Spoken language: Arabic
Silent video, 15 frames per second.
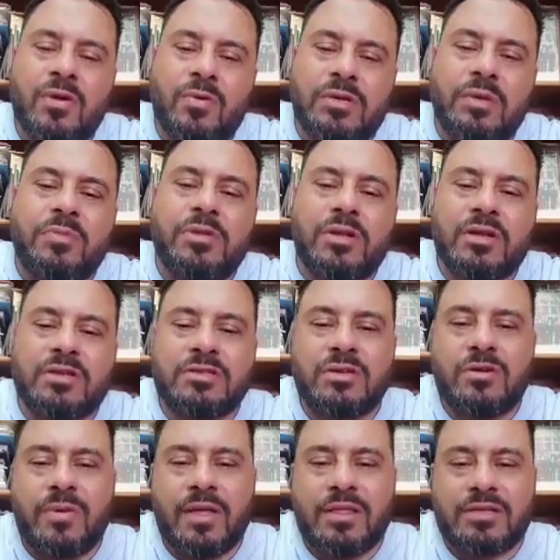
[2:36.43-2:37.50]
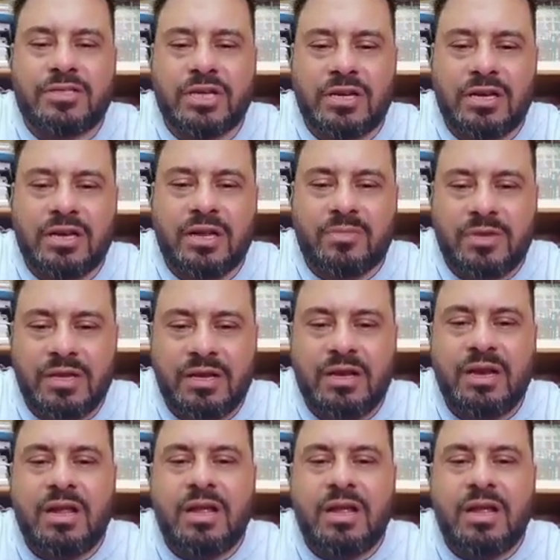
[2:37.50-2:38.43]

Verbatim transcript: وتم تقديره بهذا الشكل الجميل